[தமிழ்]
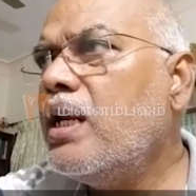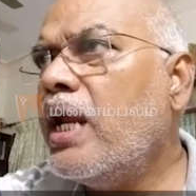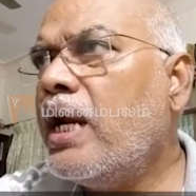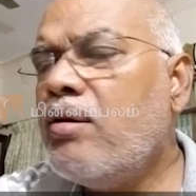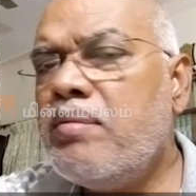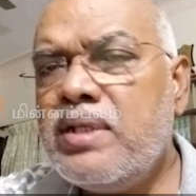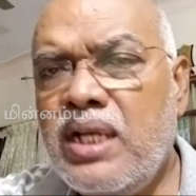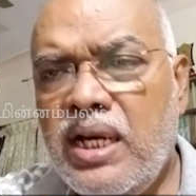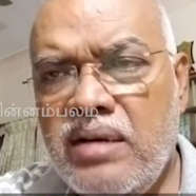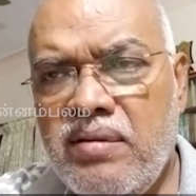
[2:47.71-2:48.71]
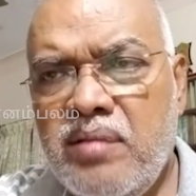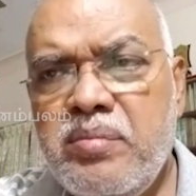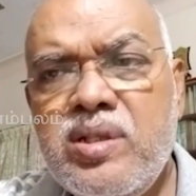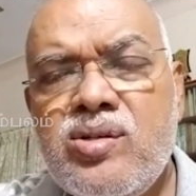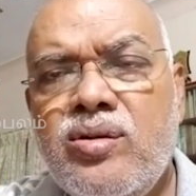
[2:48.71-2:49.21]
நெகட்டிவாக பேசுறது நெகட்டிவாக
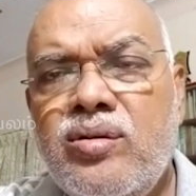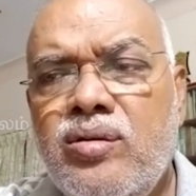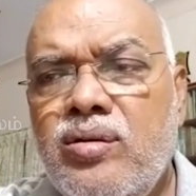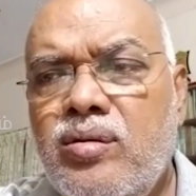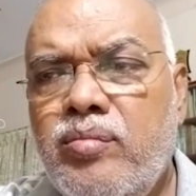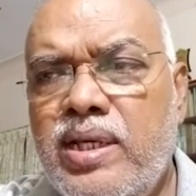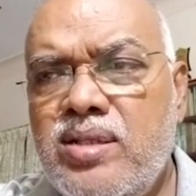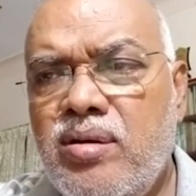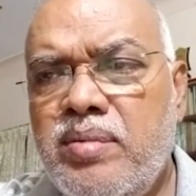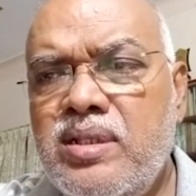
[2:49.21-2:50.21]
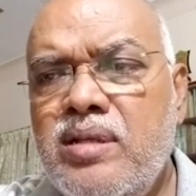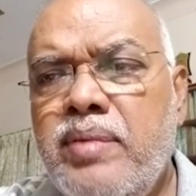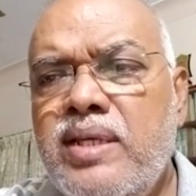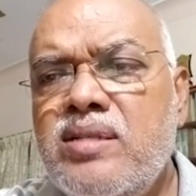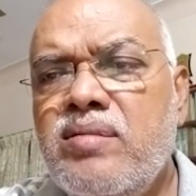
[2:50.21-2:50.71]
தான் பேசணும் பாசிட்டிவாக பேசுறது
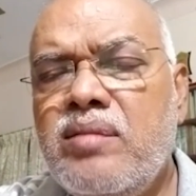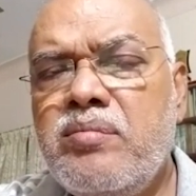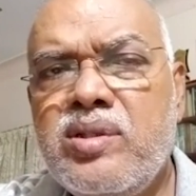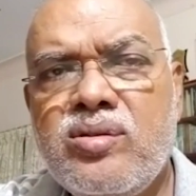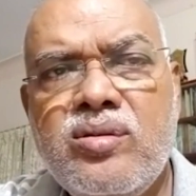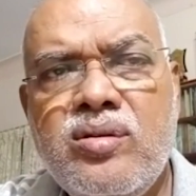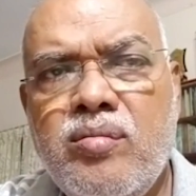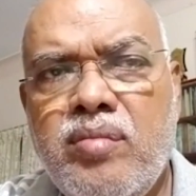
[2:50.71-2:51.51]
பாசிட்டிவாக தான் பேசணும்